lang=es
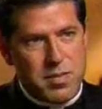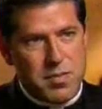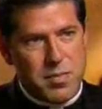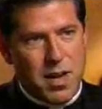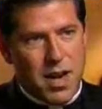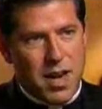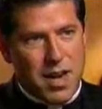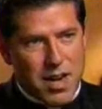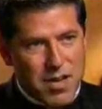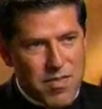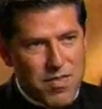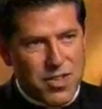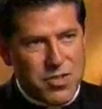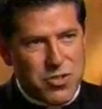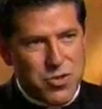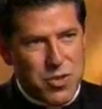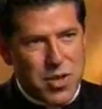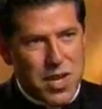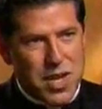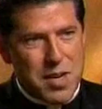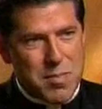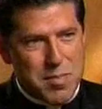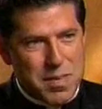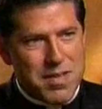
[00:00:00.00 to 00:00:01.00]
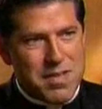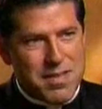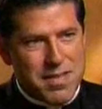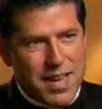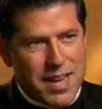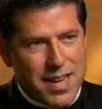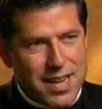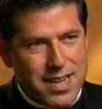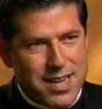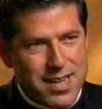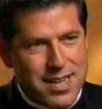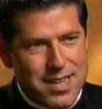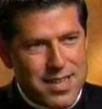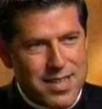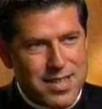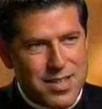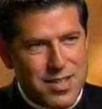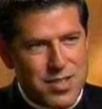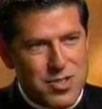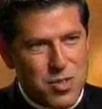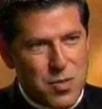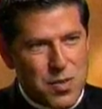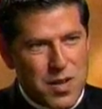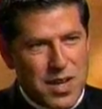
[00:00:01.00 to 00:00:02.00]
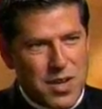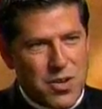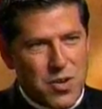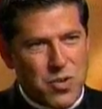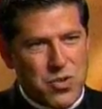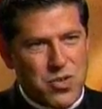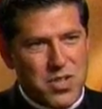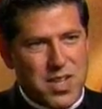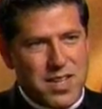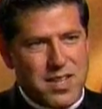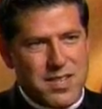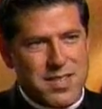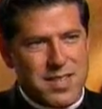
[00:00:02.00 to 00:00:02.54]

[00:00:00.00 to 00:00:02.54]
para reflexionar y pensar sobre las cosas,